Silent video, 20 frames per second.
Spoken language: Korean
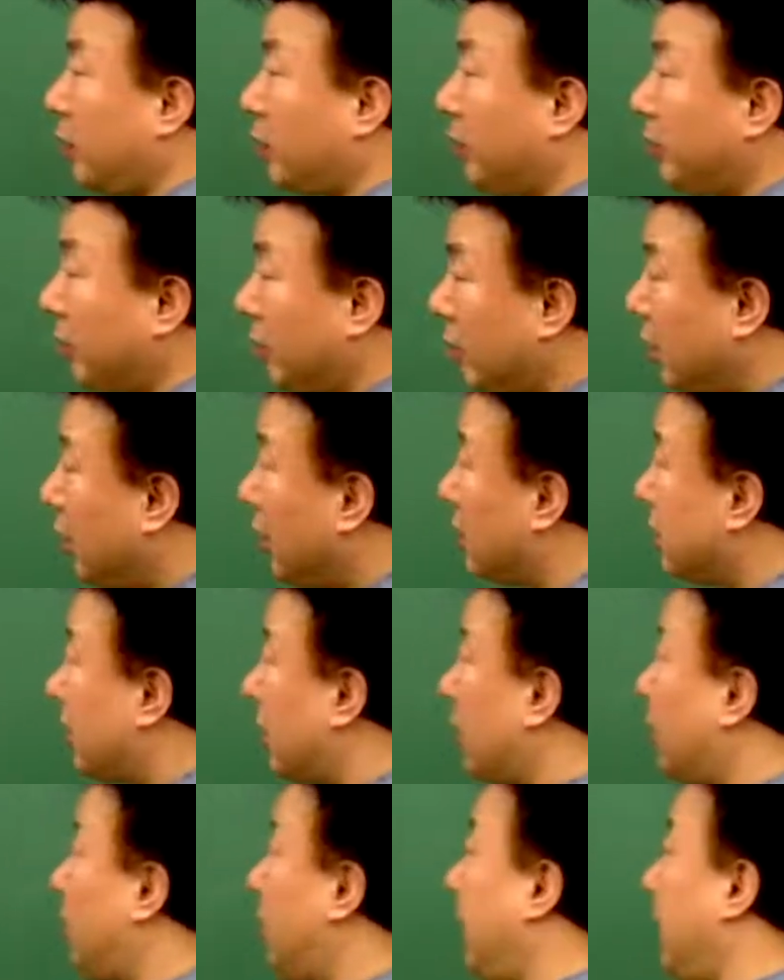보시면
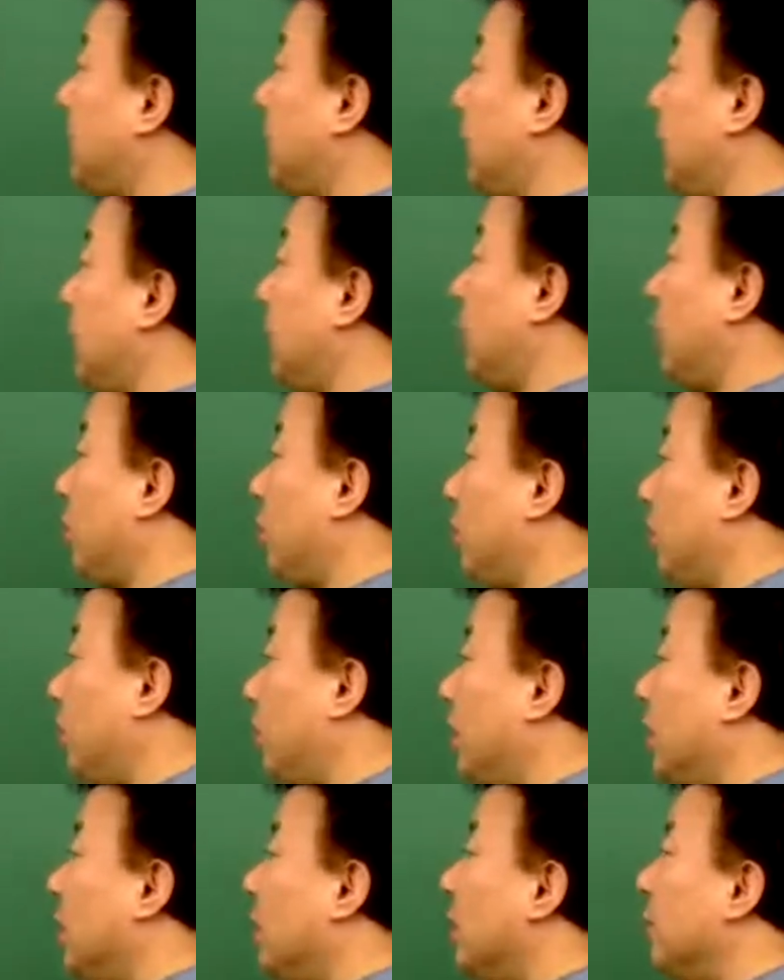책을 봐 잠깐 이거는
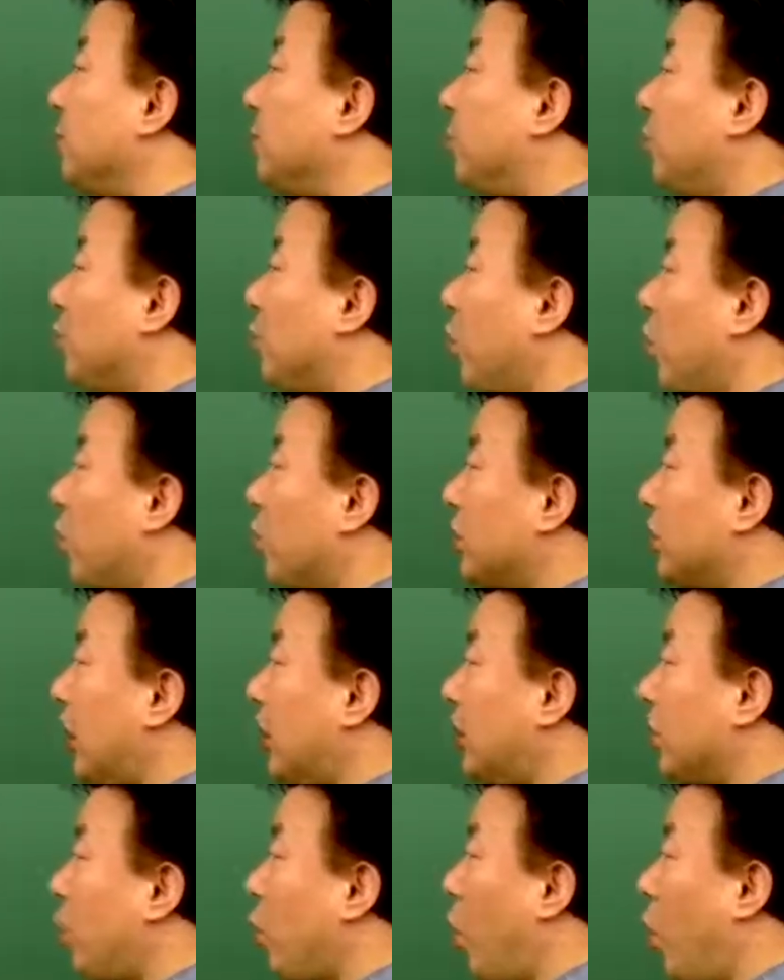
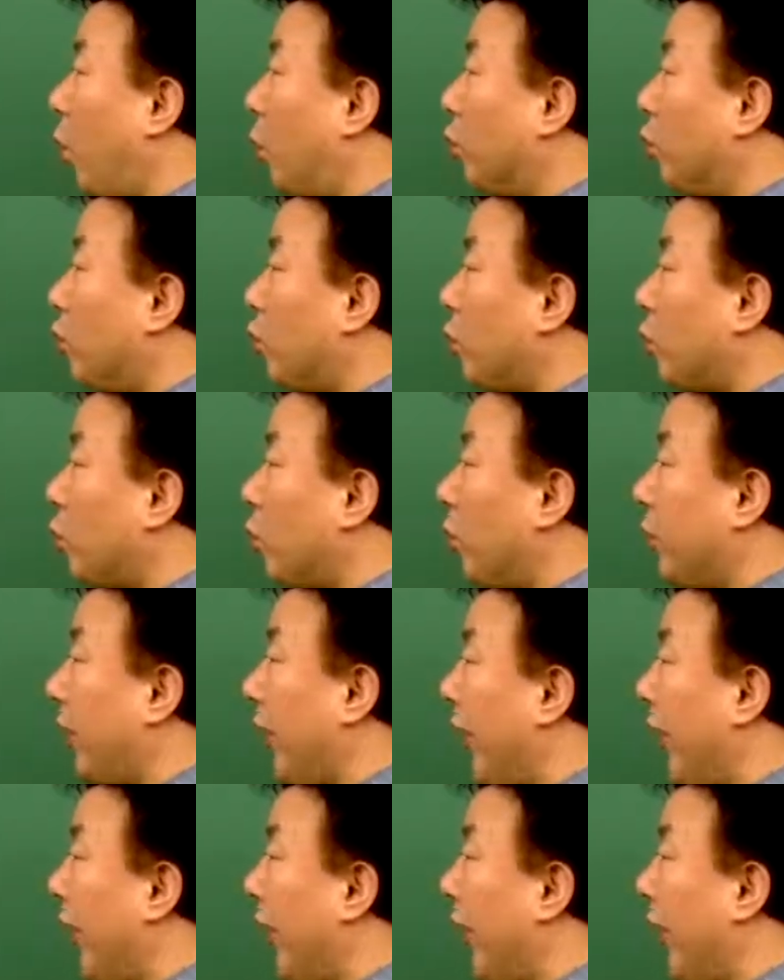부동산 공유권